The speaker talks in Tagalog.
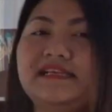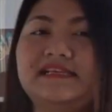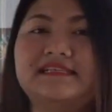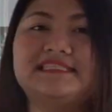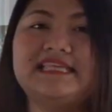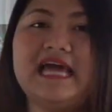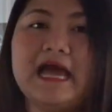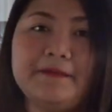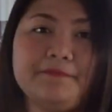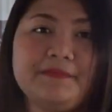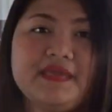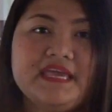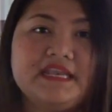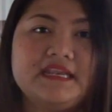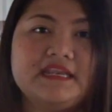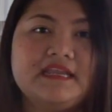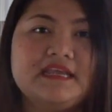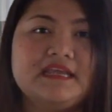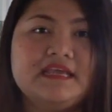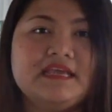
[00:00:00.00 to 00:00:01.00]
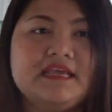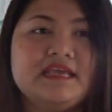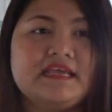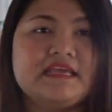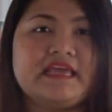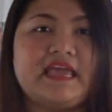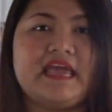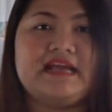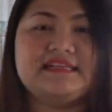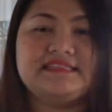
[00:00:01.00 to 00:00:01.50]
sa amin.
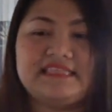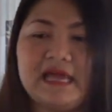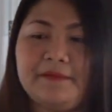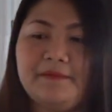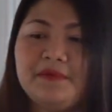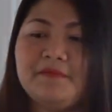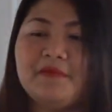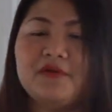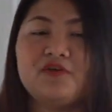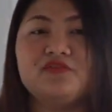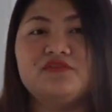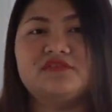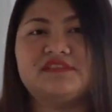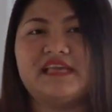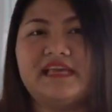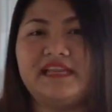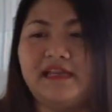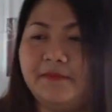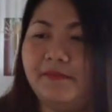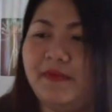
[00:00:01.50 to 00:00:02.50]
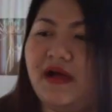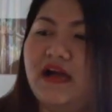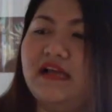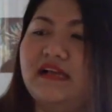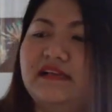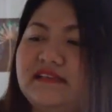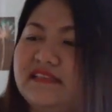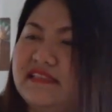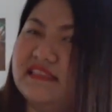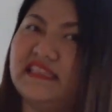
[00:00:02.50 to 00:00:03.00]
Kaya sa amin mag-usay, di ba,
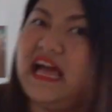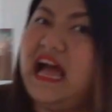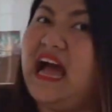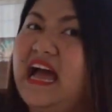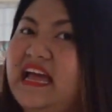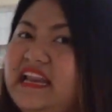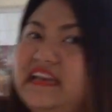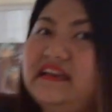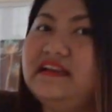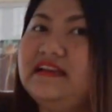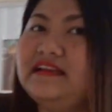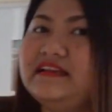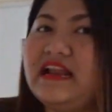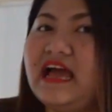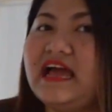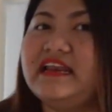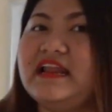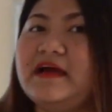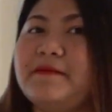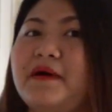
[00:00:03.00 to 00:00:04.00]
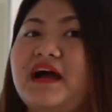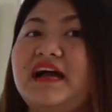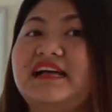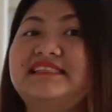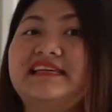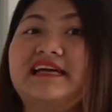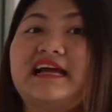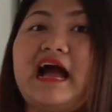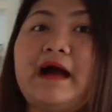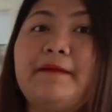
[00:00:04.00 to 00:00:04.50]
stand, nana,
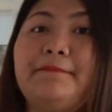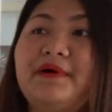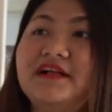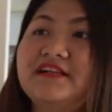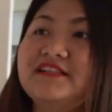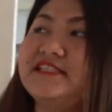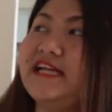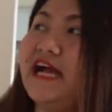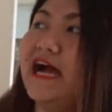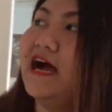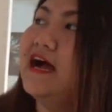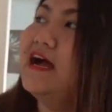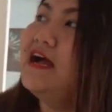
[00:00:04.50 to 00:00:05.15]
makasagapal siya,